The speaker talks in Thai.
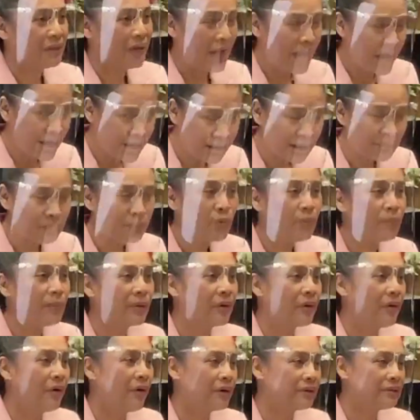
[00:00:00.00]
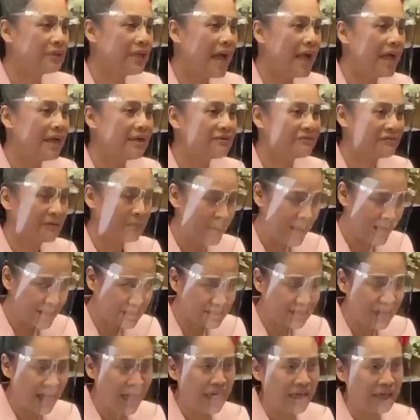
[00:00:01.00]
ให้กับผู้ปกครองได้สบาย
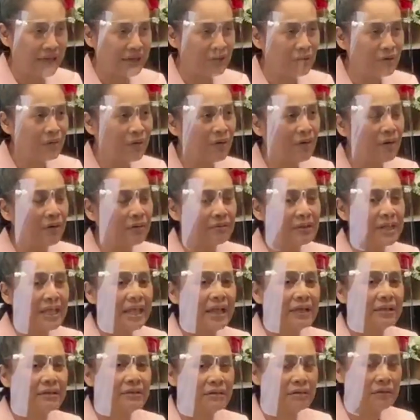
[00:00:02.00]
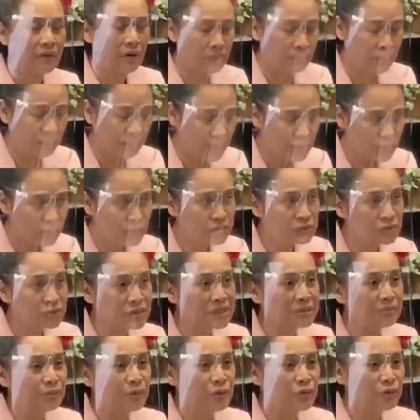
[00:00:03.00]
ใจ ก็ขอเรียนขอบพระคุณ
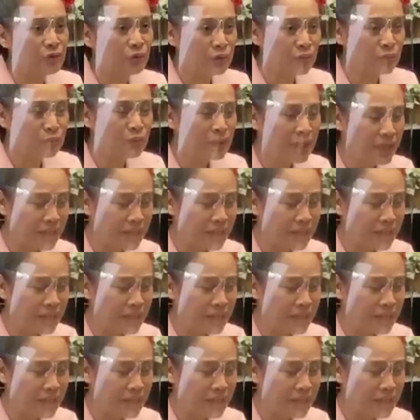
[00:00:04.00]
สื่อมวลชนทุก